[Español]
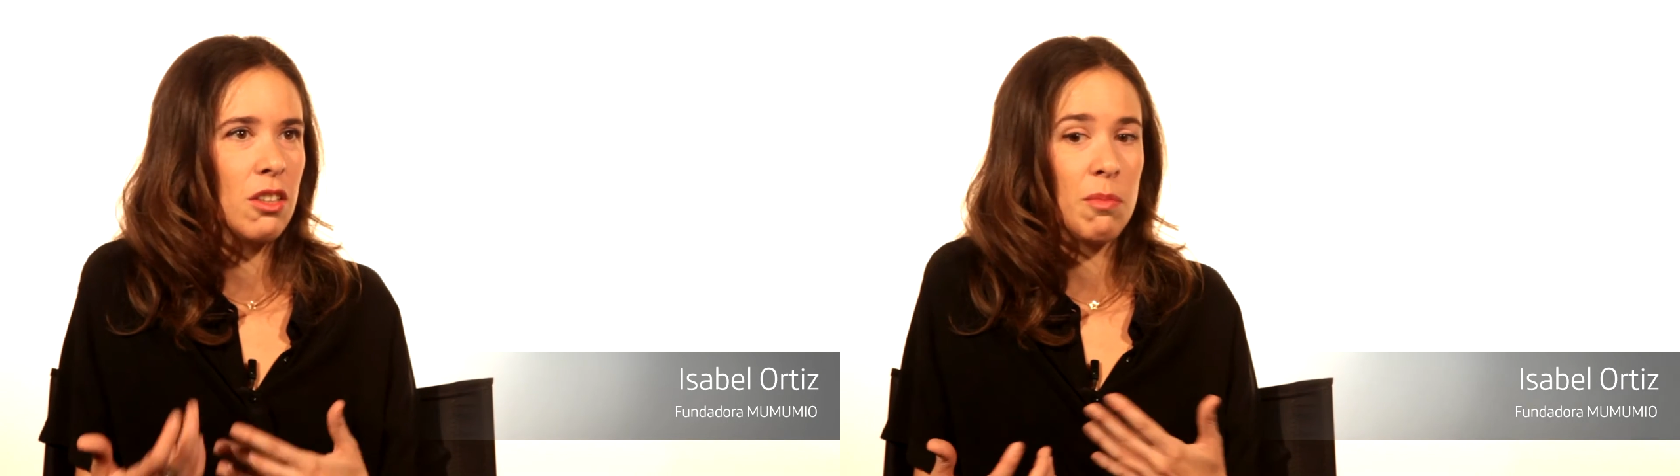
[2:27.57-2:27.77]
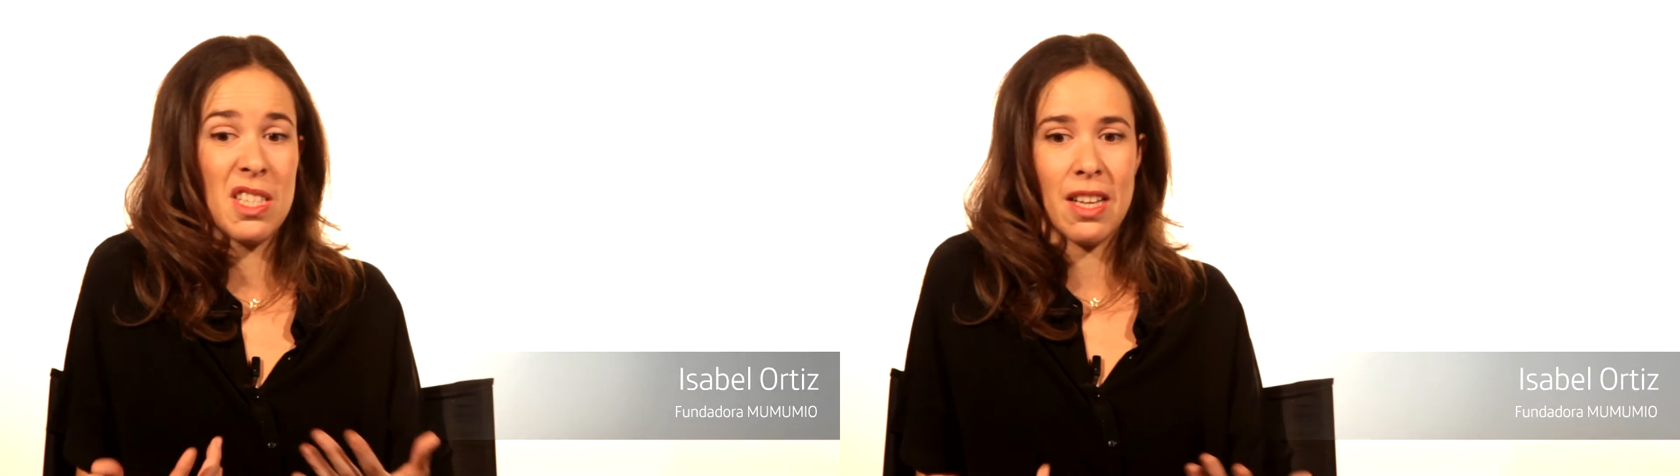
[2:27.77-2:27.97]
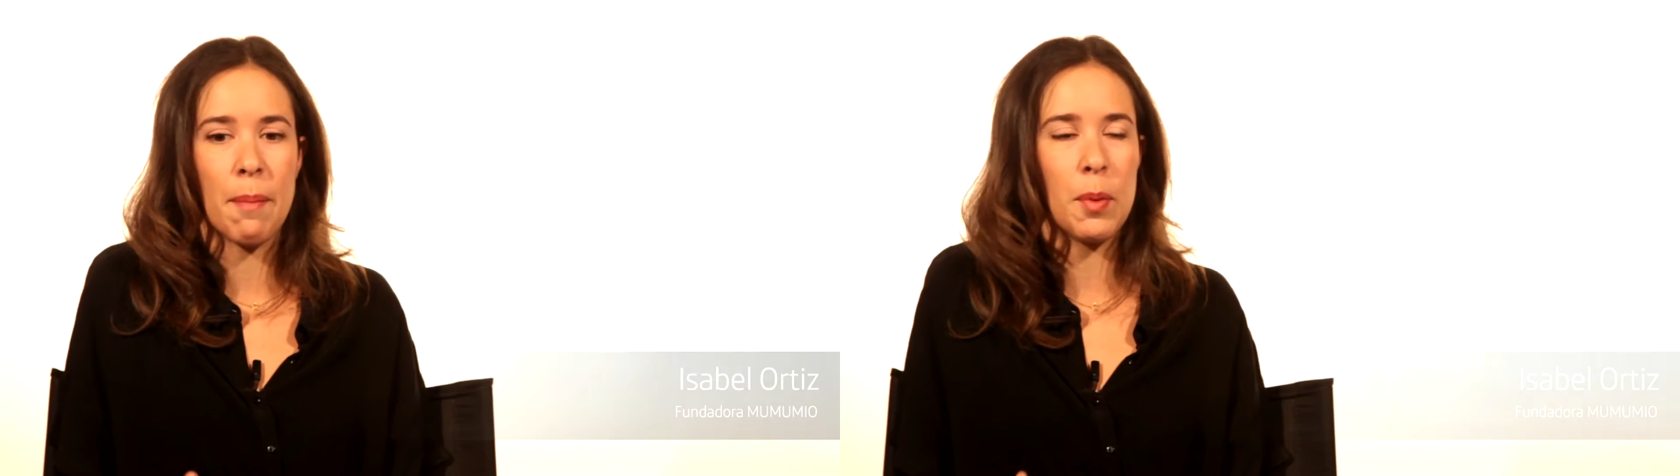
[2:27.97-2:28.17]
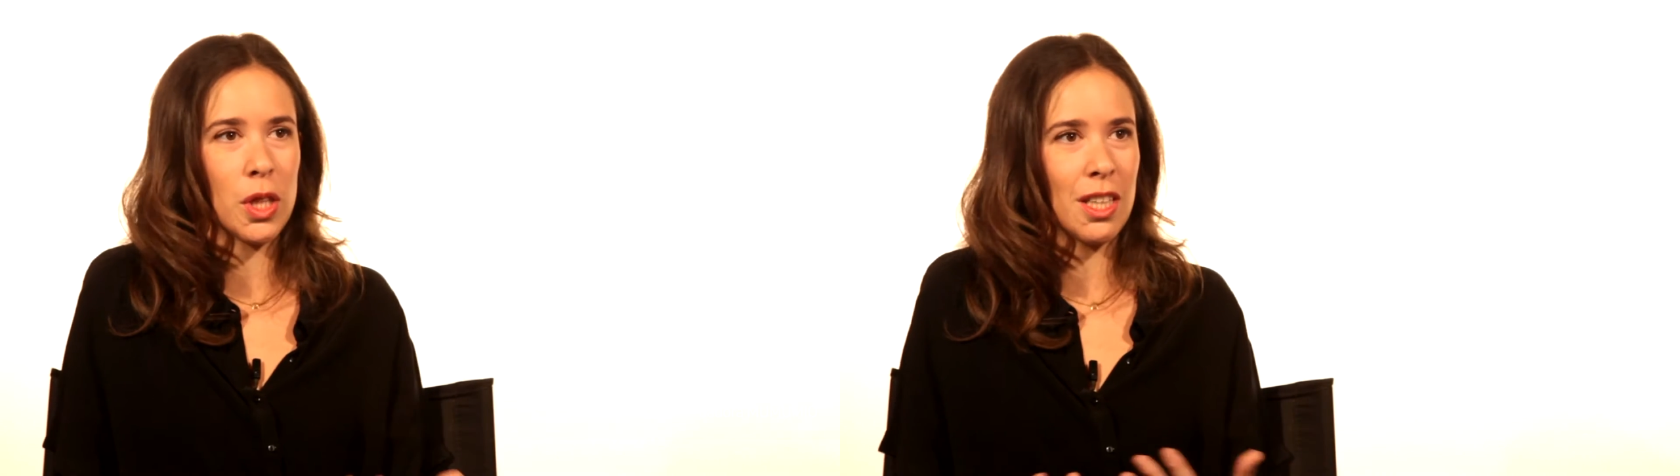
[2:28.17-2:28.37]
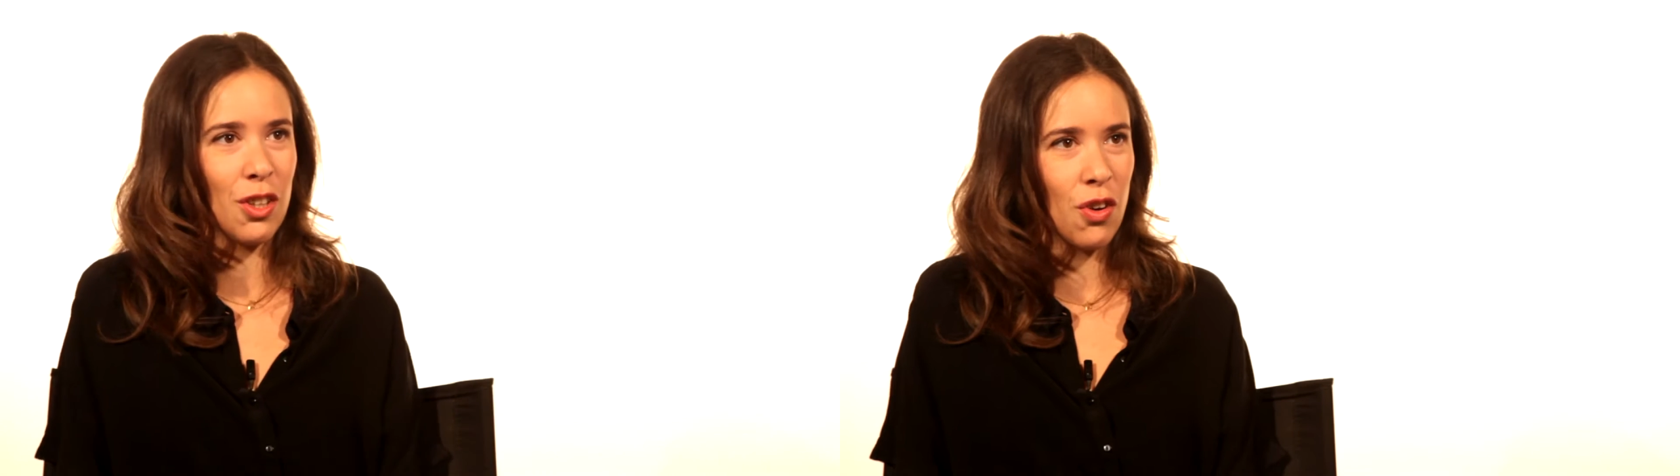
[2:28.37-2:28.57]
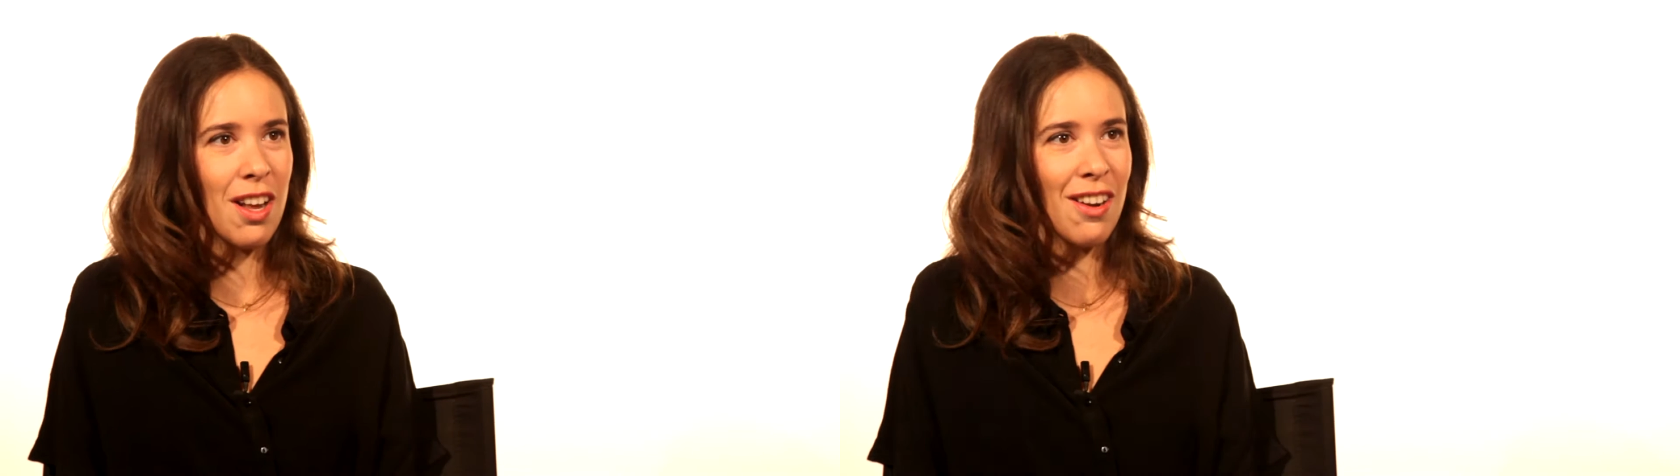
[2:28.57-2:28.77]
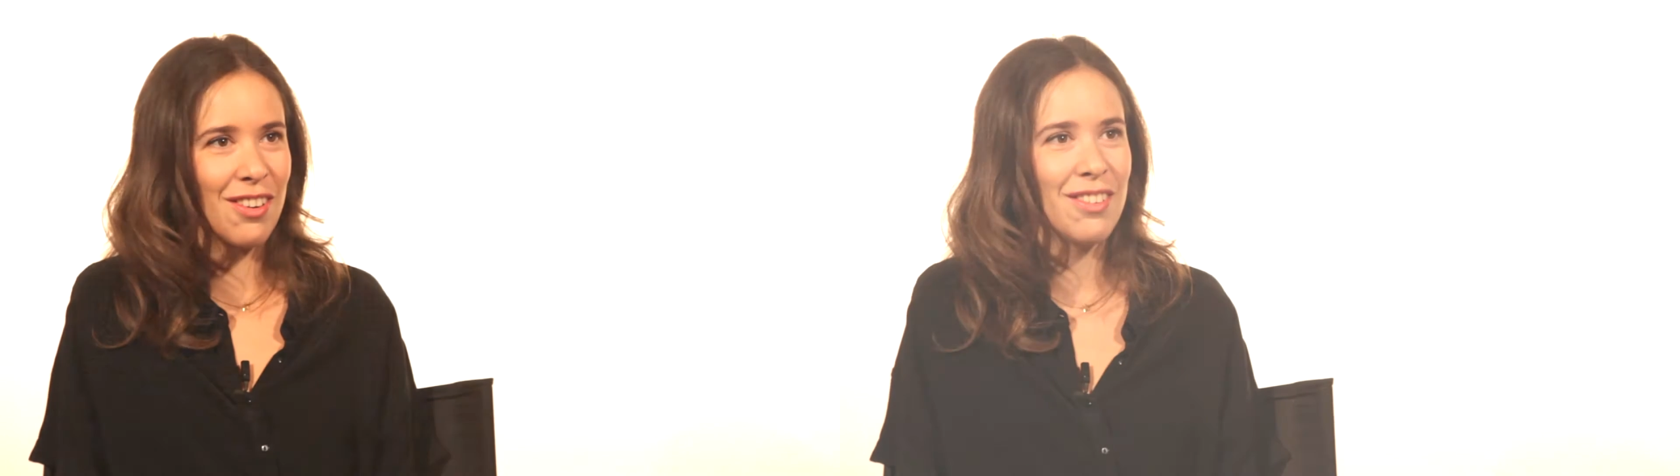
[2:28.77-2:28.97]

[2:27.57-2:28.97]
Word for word: me están aportando algo.